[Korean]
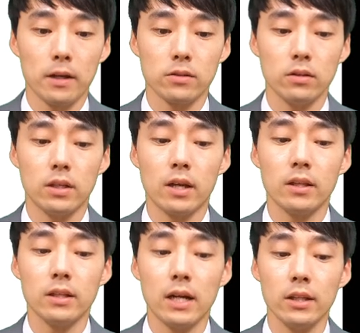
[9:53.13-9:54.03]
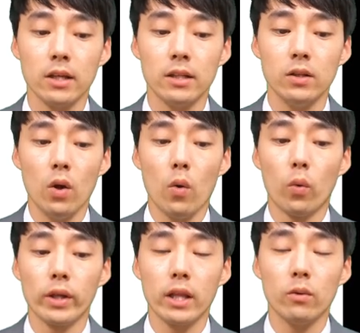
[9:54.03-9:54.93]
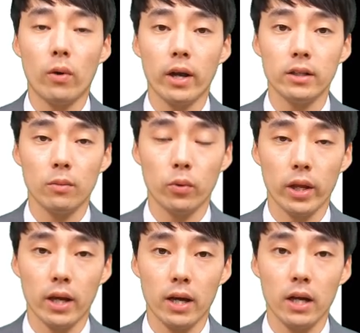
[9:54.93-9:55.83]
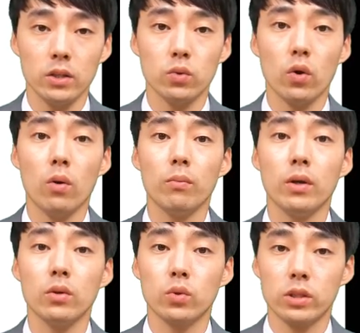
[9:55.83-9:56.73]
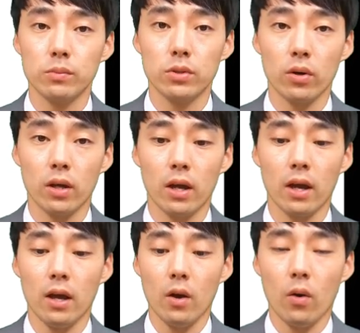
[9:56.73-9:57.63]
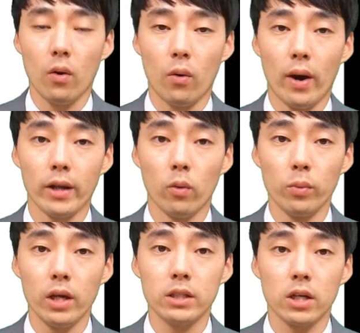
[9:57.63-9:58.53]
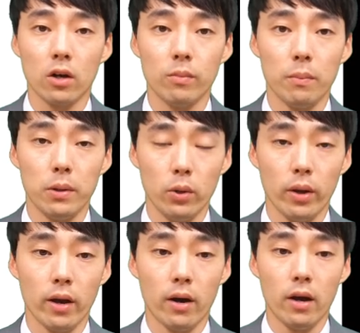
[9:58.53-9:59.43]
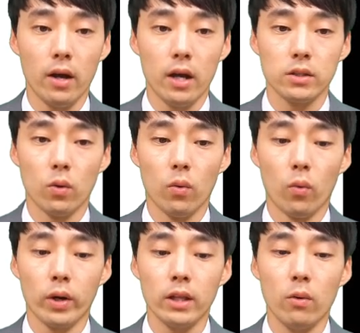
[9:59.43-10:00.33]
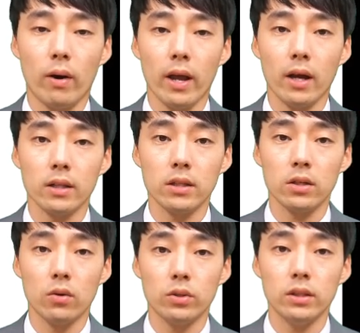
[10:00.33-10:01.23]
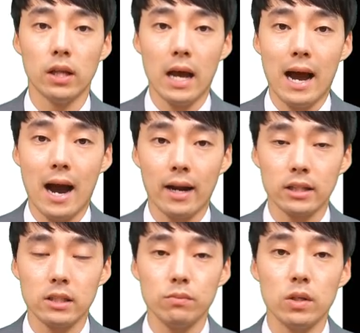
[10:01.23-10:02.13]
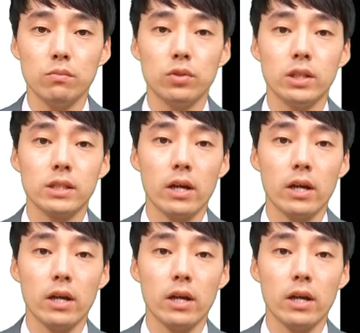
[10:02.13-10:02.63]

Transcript: 그래서 디켄팅 할 때는 오래된 와인이다 보니까 조금 더 조심스럽게 어, 와인 옮기는 작업이 필요해요. 그래서 오래된 와인 같은 경우는 아래 침전물이